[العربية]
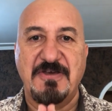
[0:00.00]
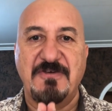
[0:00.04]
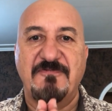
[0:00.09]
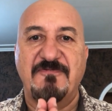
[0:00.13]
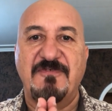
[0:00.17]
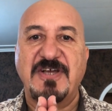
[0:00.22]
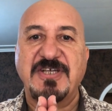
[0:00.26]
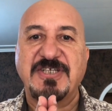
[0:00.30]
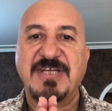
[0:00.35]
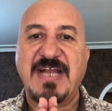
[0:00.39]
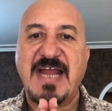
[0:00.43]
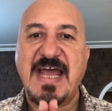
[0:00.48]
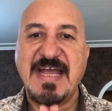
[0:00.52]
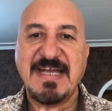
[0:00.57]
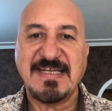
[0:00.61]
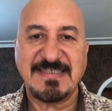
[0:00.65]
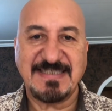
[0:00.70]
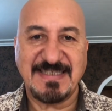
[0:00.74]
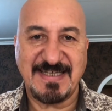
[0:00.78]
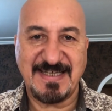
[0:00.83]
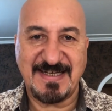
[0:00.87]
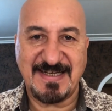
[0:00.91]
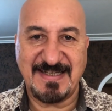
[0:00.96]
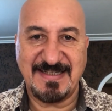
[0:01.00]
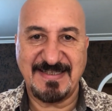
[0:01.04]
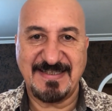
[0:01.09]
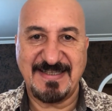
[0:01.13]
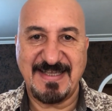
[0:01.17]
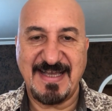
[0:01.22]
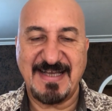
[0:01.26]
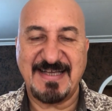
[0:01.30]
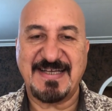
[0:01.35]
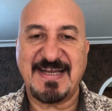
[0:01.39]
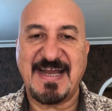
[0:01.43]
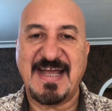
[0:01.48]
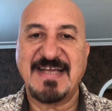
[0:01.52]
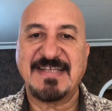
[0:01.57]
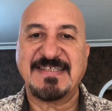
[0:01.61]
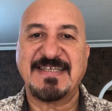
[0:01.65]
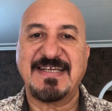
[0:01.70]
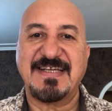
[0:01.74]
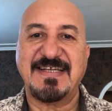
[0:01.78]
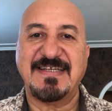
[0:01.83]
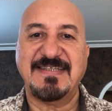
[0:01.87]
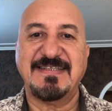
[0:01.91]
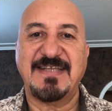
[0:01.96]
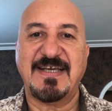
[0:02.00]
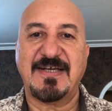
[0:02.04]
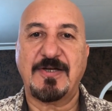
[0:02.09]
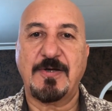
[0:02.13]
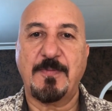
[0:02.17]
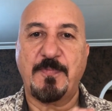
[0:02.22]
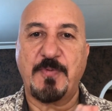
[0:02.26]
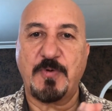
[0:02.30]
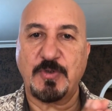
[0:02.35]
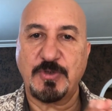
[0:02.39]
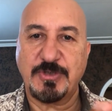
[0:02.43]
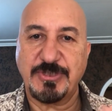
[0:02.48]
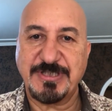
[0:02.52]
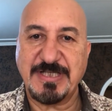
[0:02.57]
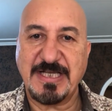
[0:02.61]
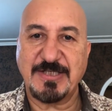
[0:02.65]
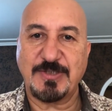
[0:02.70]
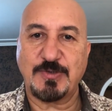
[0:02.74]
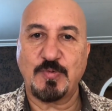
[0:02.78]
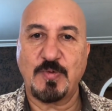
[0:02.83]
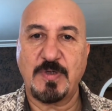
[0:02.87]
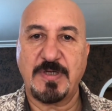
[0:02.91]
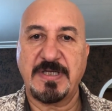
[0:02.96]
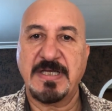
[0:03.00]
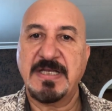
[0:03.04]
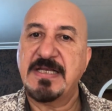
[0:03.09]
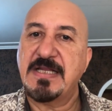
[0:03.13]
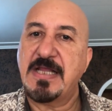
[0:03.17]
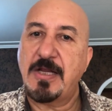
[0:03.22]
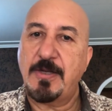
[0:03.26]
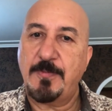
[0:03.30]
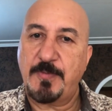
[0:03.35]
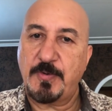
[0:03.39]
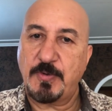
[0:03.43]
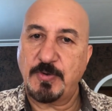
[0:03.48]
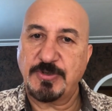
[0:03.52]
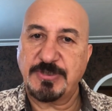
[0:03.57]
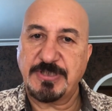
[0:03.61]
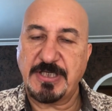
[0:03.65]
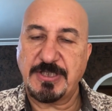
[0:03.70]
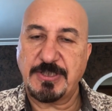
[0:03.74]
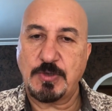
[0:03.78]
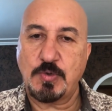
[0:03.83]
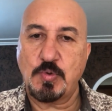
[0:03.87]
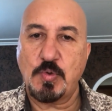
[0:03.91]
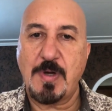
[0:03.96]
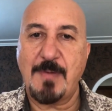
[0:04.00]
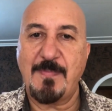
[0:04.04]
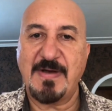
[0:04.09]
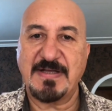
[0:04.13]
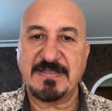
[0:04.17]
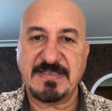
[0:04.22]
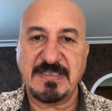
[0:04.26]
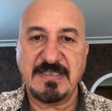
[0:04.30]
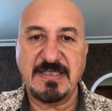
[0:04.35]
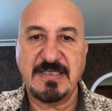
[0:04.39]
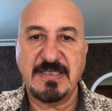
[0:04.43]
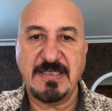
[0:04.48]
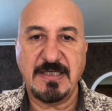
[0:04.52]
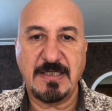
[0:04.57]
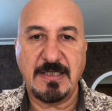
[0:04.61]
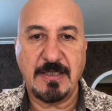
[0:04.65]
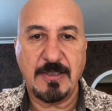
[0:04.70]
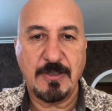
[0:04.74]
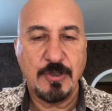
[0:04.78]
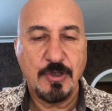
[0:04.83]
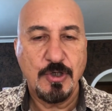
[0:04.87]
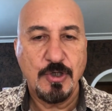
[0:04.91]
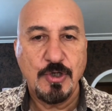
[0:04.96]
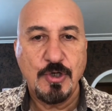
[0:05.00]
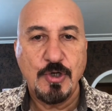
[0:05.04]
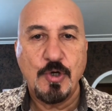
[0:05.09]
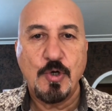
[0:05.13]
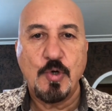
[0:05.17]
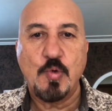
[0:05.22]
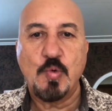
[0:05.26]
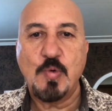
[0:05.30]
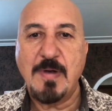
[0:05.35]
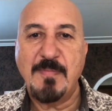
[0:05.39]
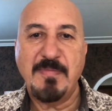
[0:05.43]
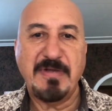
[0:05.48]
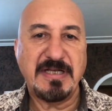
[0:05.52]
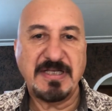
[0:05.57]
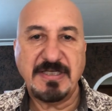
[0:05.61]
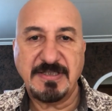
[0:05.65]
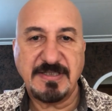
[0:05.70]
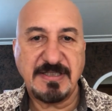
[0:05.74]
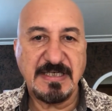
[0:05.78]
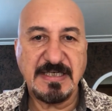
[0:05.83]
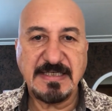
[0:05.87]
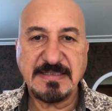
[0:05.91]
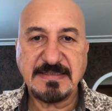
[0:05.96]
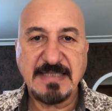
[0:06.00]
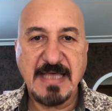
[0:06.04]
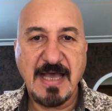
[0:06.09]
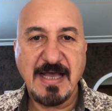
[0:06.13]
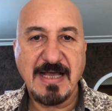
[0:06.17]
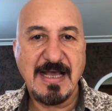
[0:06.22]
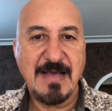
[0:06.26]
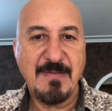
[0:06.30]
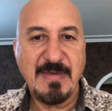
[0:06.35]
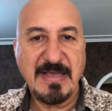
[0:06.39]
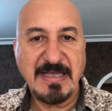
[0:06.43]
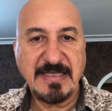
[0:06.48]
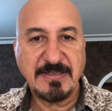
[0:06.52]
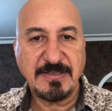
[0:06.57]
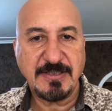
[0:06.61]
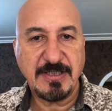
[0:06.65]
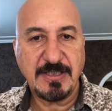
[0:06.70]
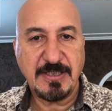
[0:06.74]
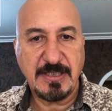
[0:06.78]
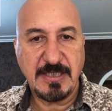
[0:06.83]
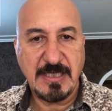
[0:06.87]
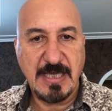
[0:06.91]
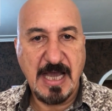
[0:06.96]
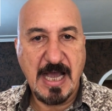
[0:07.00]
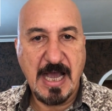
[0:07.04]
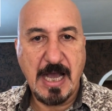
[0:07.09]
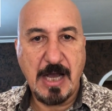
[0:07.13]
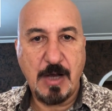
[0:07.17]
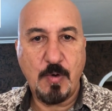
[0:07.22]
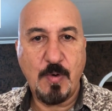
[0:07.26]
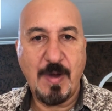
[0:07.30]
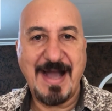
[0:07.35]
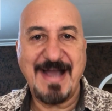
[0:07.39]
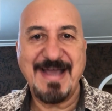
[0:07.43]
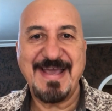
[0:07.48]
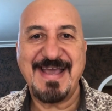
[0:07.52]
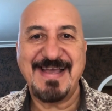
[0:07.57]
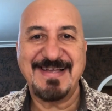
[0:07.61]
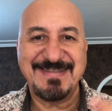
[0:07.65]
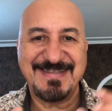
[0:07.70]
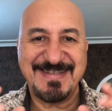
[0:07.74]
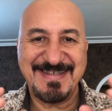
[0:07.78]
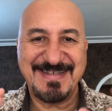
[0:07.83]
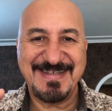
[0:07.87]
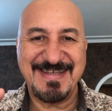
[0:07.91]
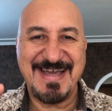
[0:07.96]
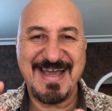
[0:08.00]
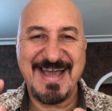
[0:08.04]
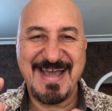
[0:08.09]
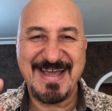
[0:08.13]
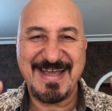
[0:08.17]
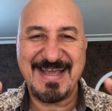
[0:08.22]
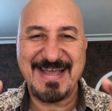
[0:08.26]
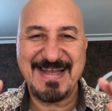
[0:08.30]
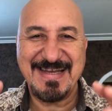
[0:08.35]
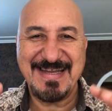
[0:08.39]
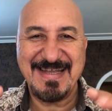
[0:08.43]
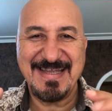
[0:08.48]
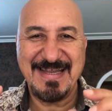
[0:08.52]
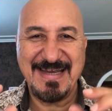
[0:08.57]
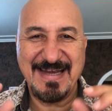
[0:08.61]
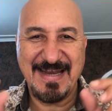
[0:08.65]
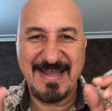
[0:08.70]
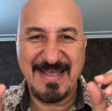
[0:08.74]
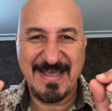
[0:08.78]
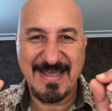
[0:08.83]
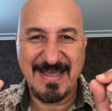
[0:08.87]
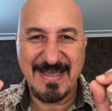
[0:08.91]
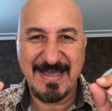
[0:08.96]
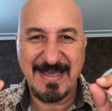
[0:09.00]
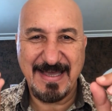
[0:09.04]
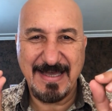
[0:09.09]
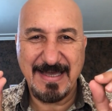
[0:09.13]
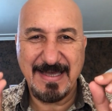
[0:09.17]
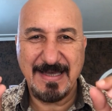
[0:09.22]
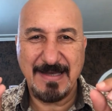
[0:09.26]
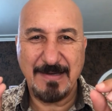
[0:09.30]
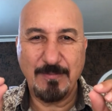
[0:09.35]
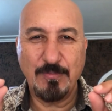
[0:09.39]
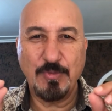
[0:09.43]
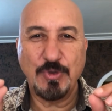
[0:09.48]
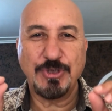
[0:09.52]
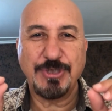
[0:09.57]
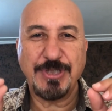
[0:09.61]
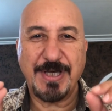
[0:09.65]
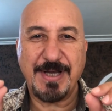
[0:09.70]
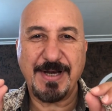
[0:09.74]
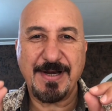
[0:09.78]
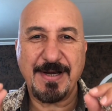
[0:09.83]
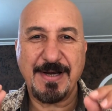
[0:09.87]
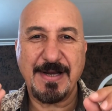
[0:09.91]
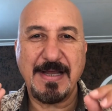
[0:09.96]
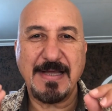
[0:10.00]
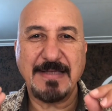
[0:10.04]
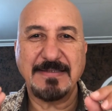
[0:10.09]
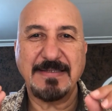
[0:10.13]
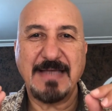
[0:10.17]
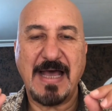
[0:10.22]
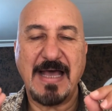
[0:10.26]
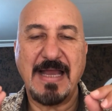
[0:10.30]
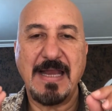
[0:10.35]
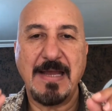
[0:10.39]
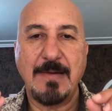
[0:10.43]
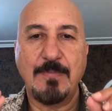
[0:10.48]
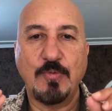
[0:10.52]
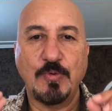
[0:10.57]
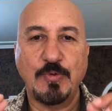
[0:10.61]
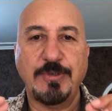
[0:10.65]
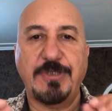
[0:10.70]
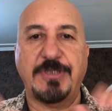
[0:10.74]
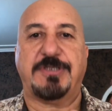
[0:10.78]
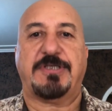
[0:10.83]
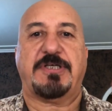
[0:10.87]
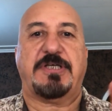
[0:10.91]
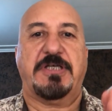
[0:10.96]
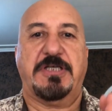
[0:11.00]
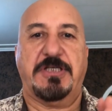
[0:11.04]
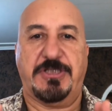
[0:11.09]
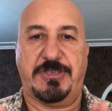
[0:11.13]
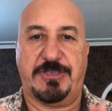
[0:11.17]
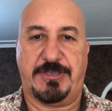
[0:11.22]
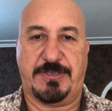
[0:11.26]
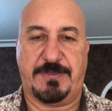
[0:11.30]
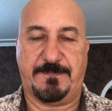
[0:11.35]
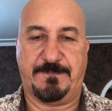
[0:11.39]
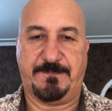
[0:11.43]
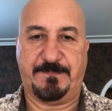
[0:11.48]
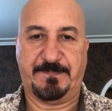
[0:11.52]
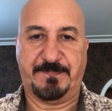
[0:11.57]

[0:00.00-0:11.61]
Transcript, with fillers: فايش راح يصير عندك؟ راح يصير عندك بروسيس وقلنا البروسيس هو بطيء ومن ينطيك طاقة ما ينطيك إياها هواية ينطيك إياها قليلة مجرد على مود تعيش